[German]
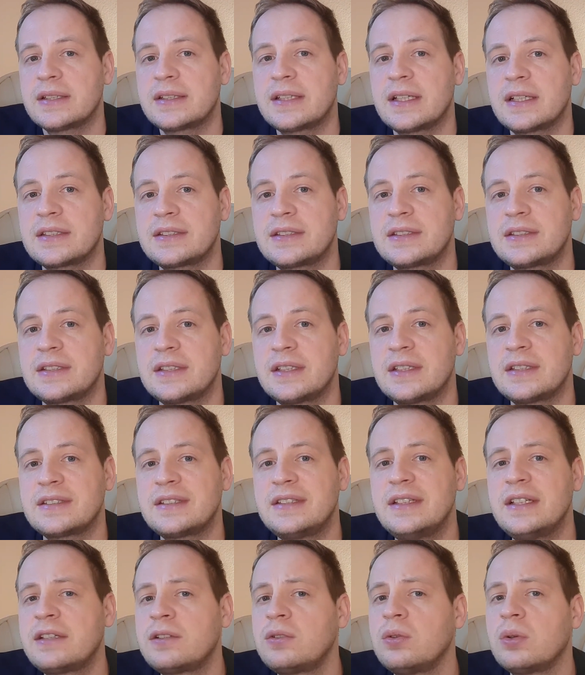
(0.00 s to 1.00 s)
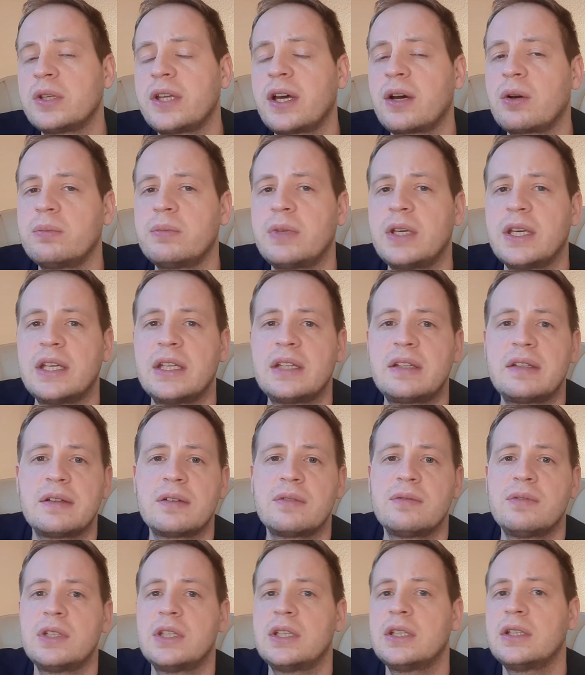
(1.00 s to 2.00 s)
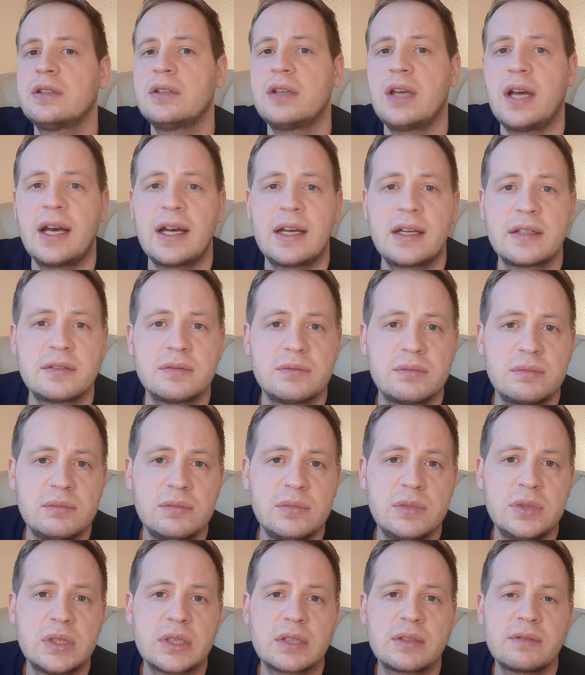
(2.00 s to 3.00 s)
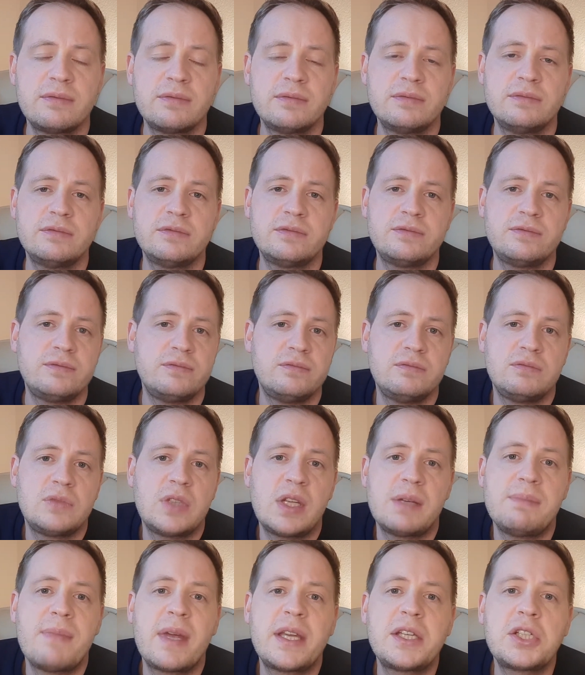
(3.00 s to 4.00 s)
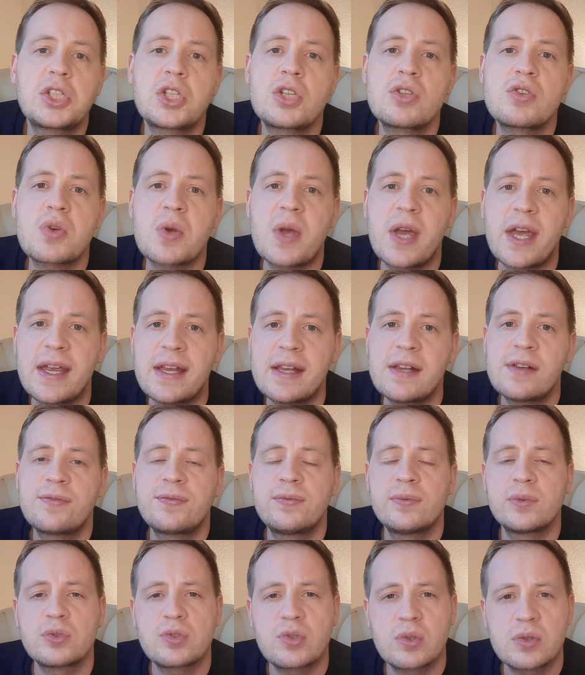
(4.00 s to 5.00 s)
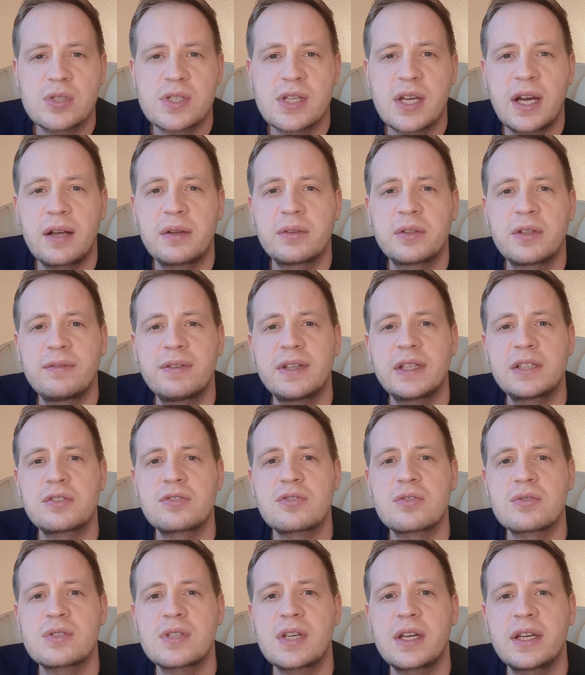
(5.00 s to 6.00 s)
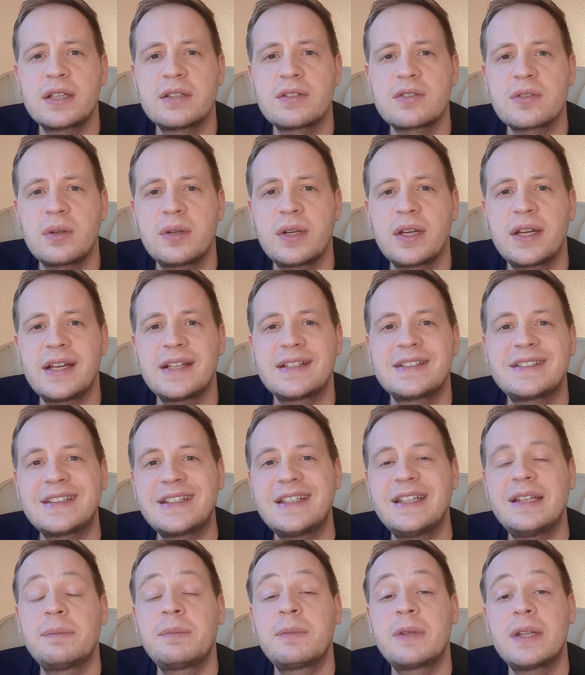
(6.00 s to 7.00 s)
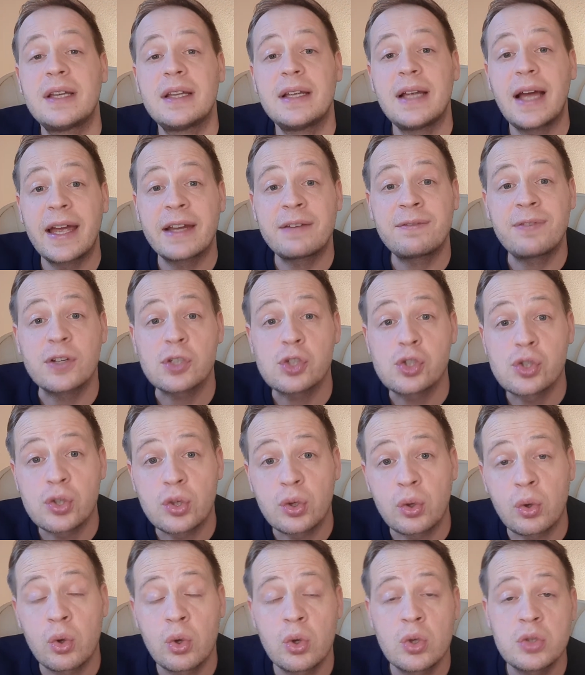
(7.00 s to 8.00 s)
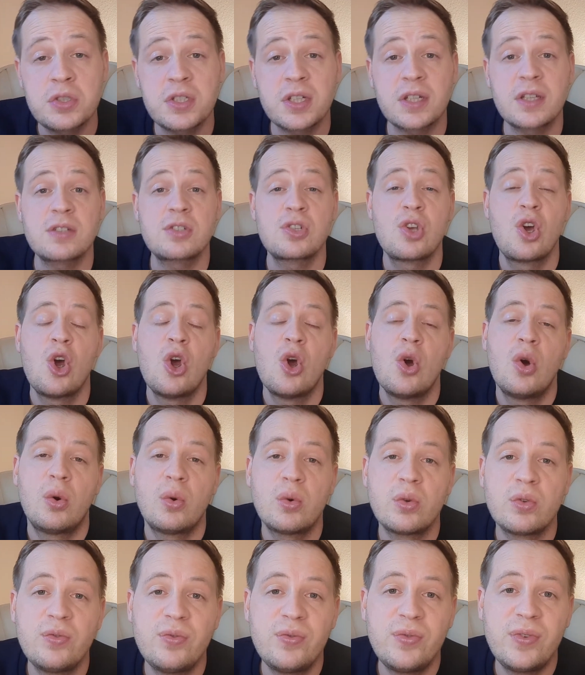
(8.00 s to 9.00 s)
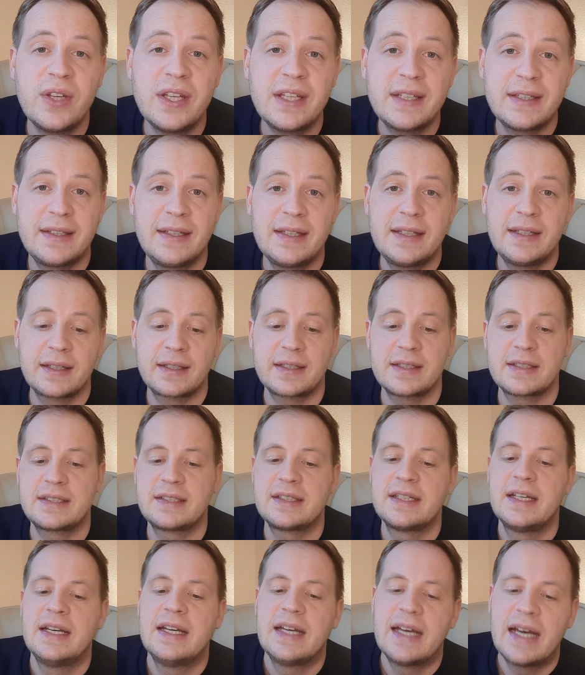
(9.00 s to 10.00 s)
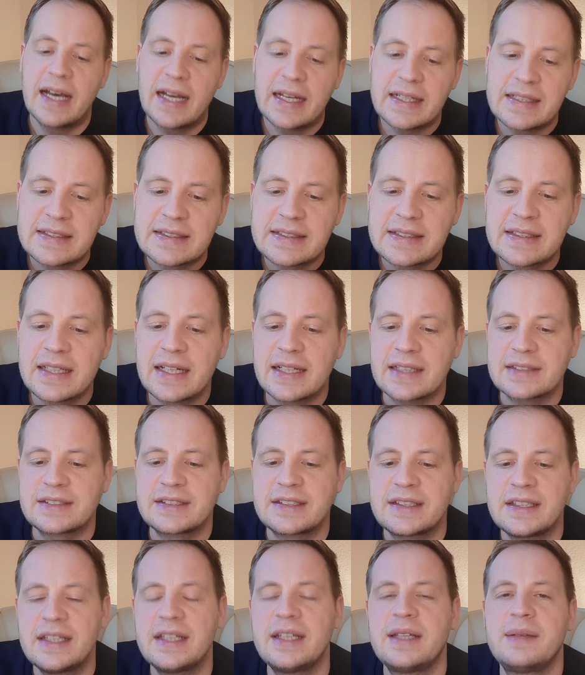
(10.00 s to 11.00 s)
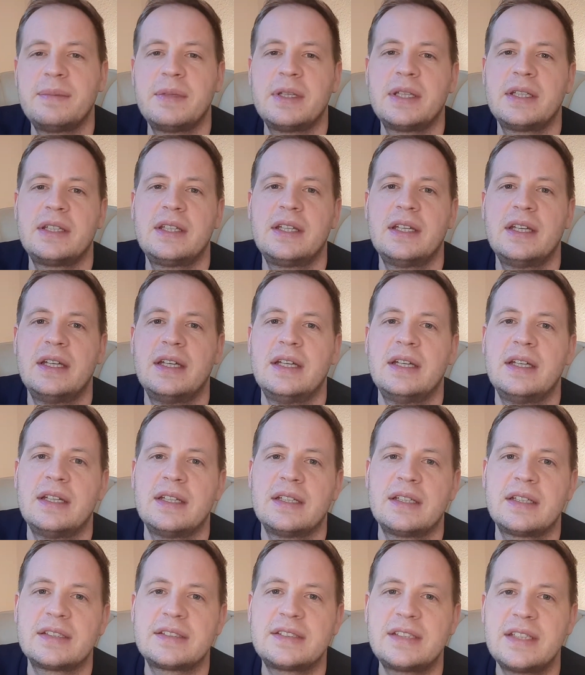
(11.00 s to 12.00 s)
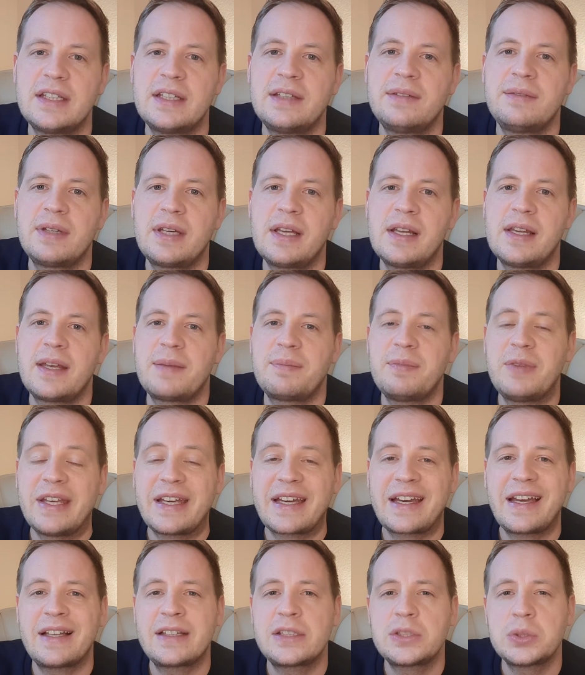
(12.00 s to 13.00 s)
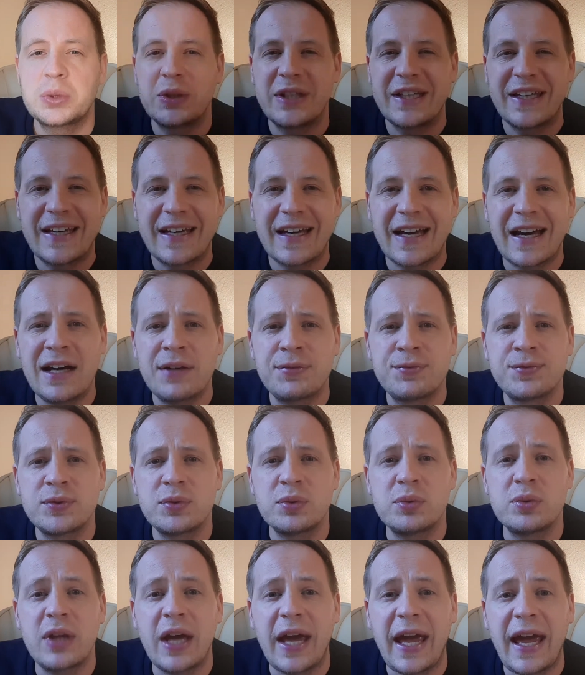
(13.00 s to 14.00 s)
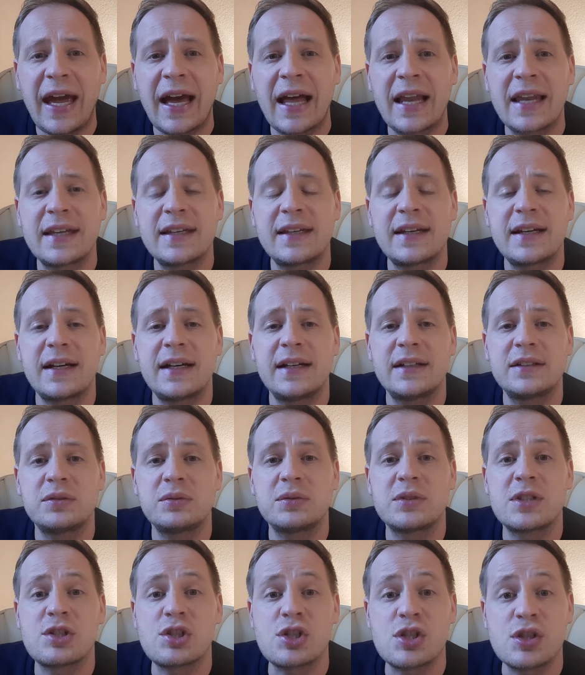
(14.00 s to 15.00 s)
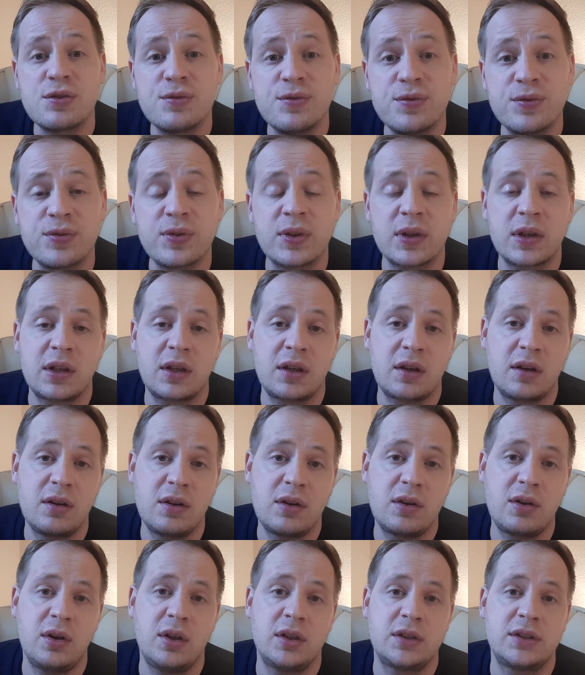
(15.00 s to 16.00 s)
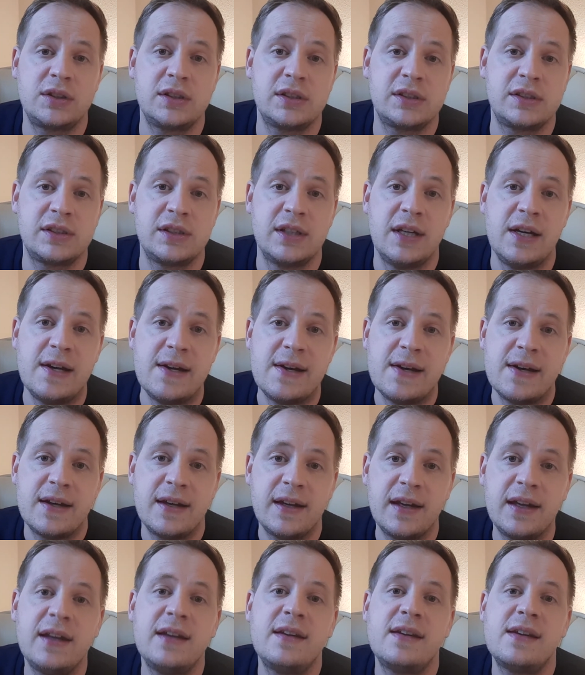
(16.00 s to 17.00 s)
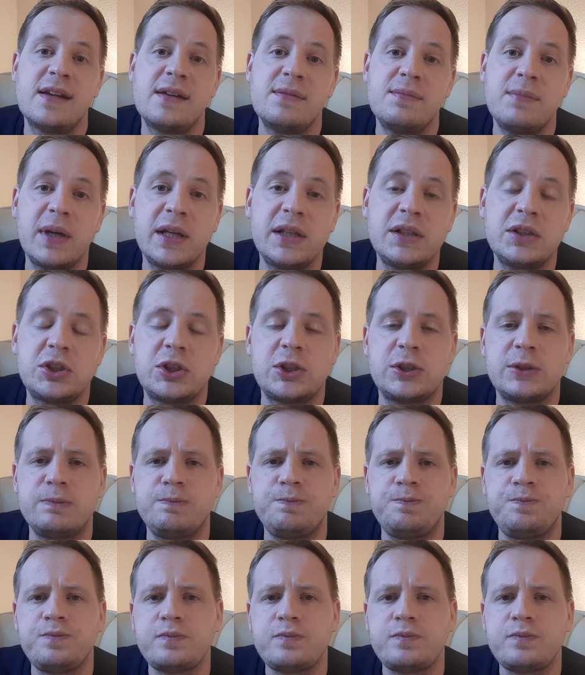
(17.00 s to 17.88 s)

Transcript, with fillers: dass es nicht nur darum geht, irgendwie, ja, den Menschen zu helfen und sozial unterwegs zu sein, sondern es gibt etwas Größeres und Wichtigeres als das, nämlich das ewige Leben, die Rettung, die Kraft und Herrlichkeit und das Wirken Gottes in den Menschen.